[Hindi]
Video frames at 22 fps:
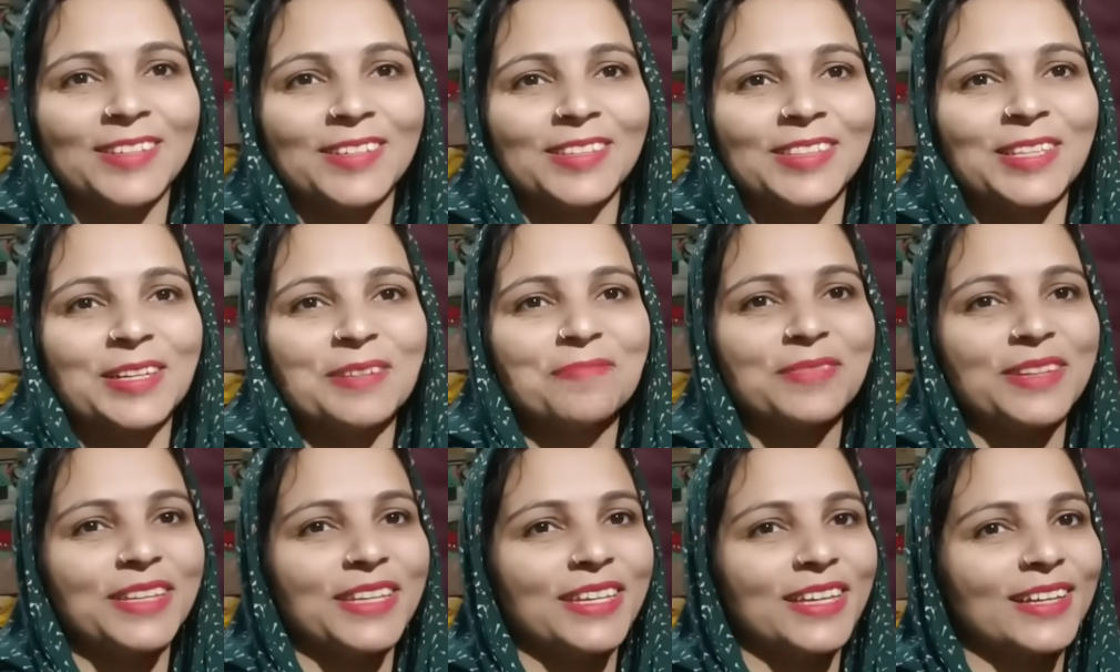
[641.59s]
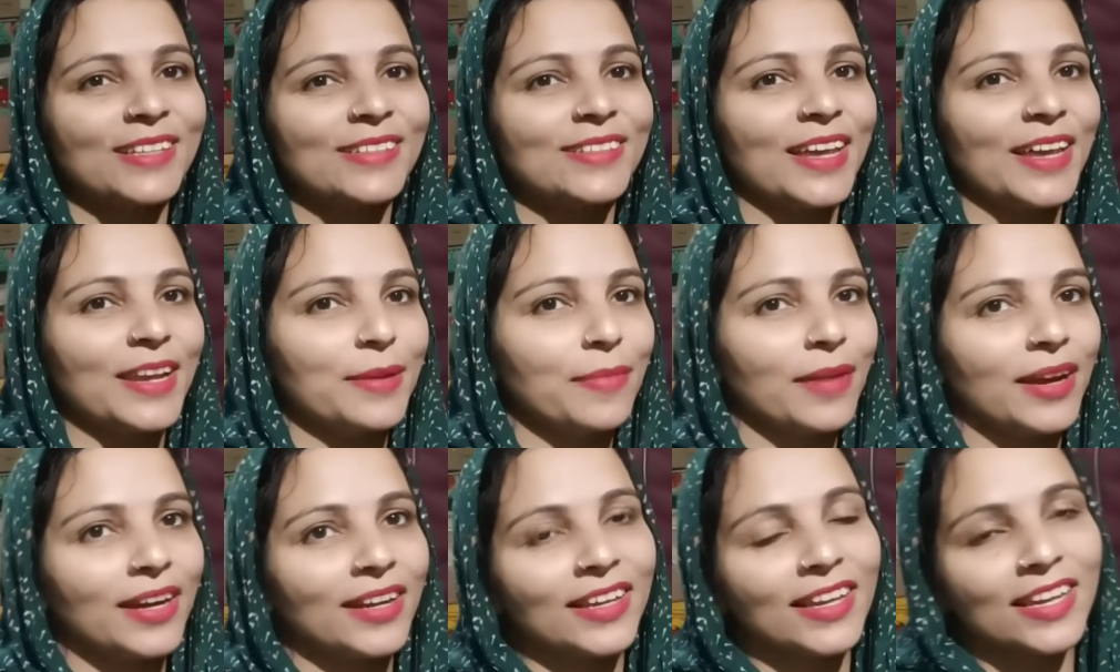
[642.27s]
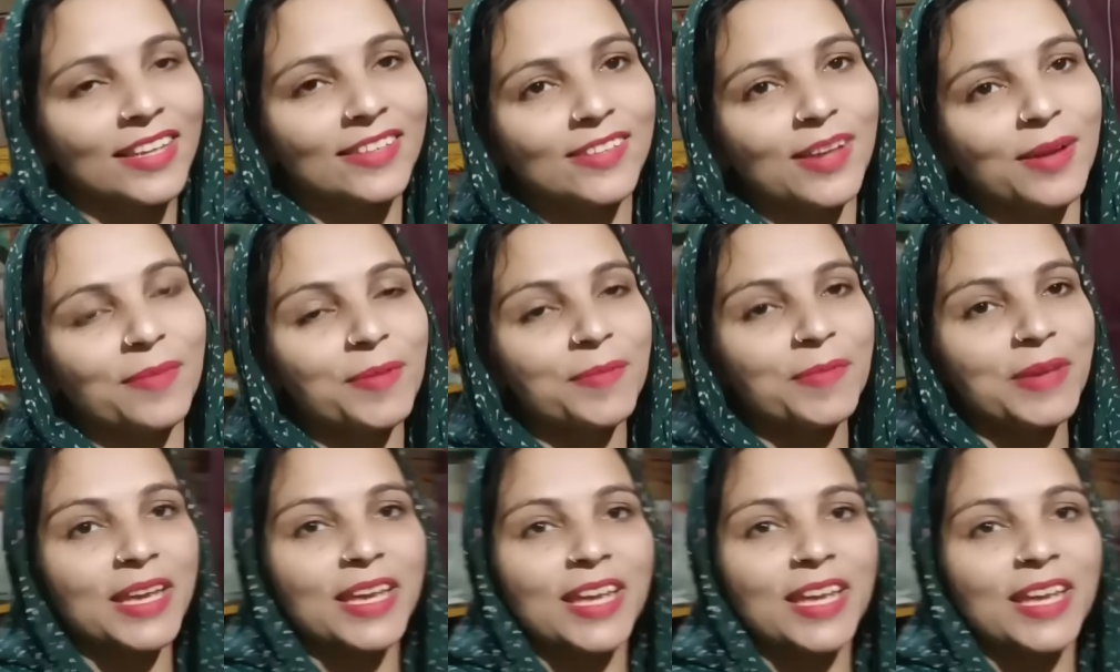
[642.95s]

तम ठीक है सारी बन के जा बेबे